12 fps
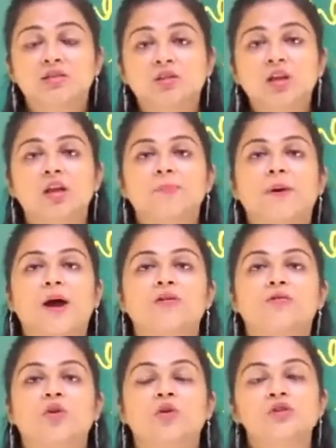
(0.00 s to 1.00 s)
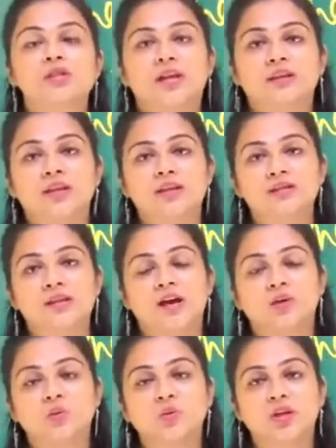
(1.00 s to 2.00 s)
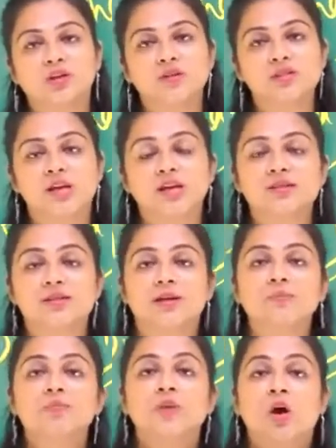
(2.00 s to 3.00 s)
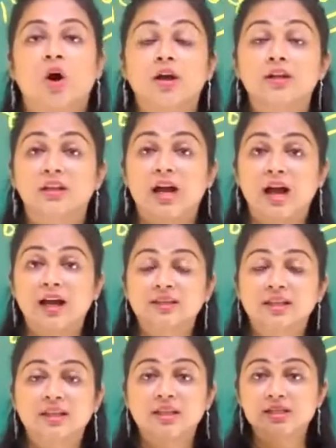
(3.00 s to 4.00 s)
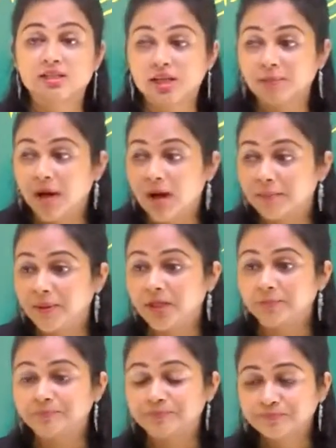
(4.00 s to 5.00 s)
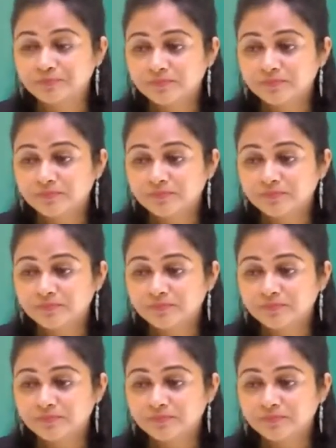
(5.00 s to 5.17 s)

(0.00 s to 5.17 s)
इतनी पावरफुल हो जाती है इस कानून की वजह से और यहाँ तक कि जब अभी